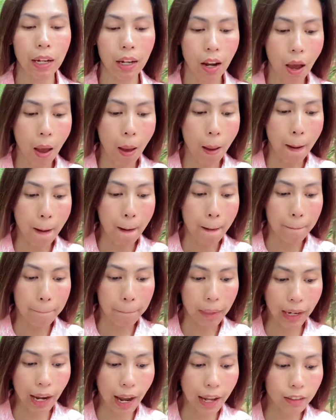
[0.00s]
น
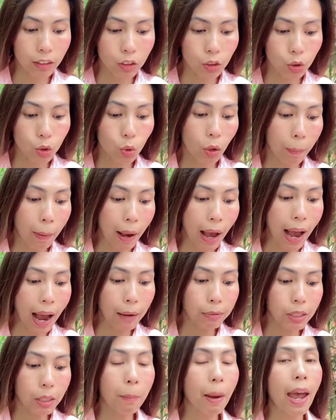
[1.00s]
ประกันสุขภา
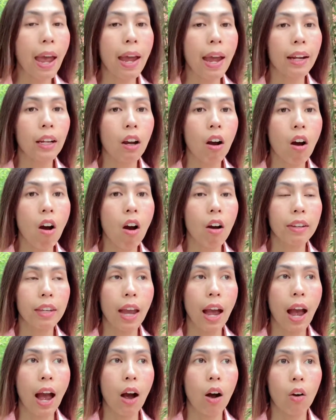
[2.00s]
พใช่ไหมก็
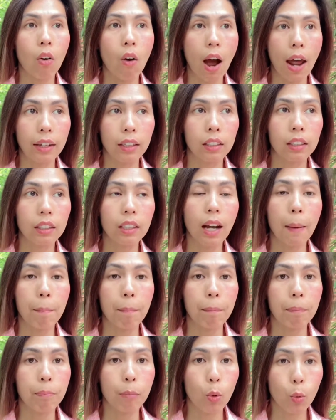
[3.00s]
อย่างขวัญกับ
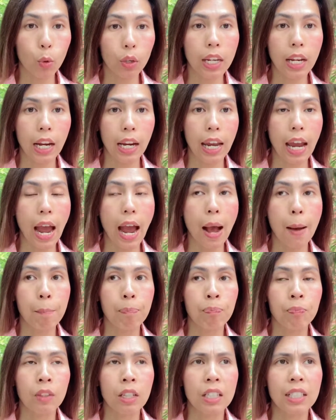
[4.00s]
พุทธอย่างเงี้ย
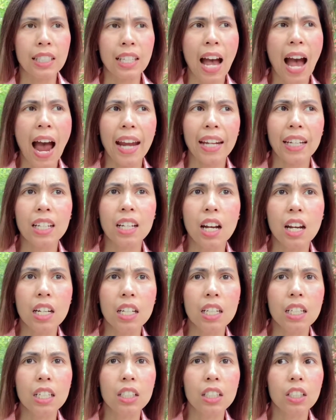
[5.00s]
จ่ายเดือน
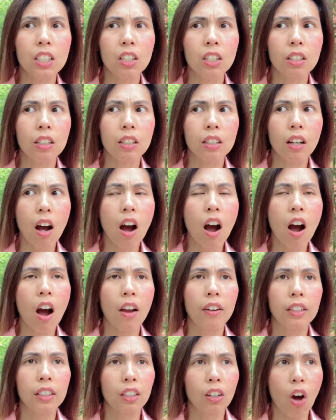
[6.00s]
หนึ่งก็
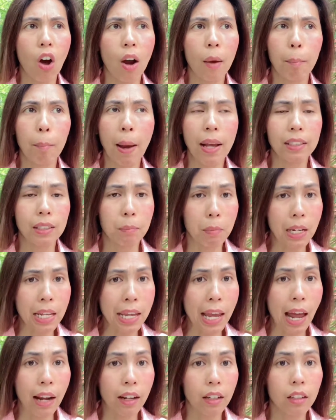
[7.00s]
180เห
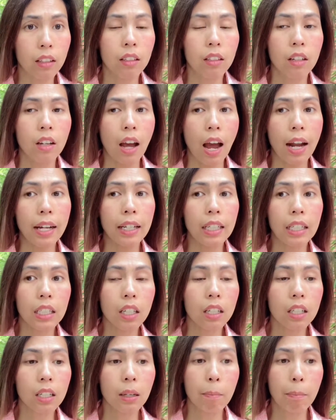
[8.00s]
รียญอันนี้
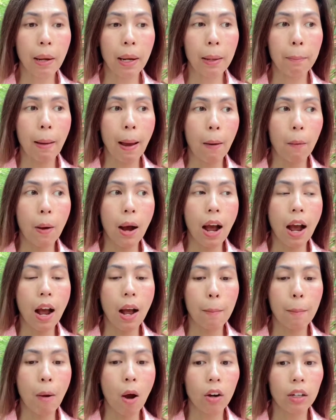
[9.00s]
ก็คือเป็นแบบว่า
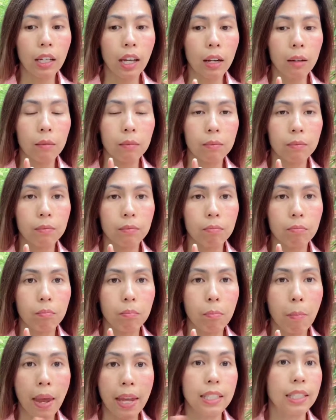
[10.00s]
Pocket
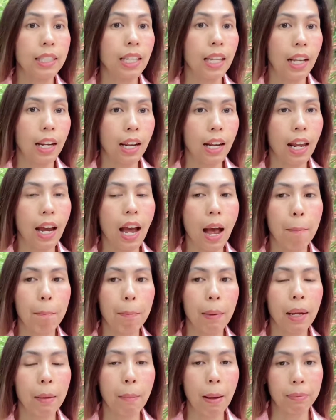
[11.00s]
เบสิกเนี่ยนะคะ
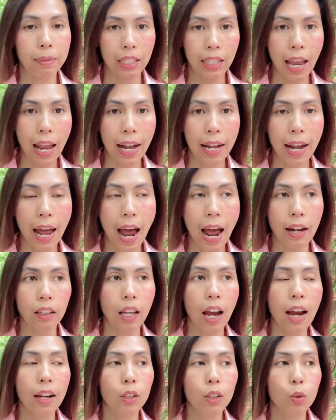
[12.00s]
เป็นแบบสแตนดาร์ด
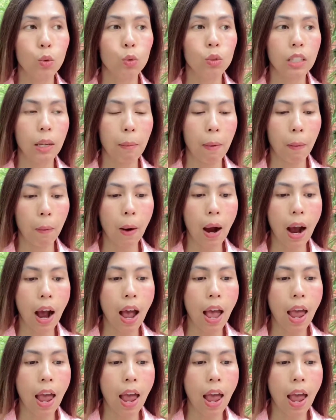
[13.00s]
ถ้ายูจะแบบว่า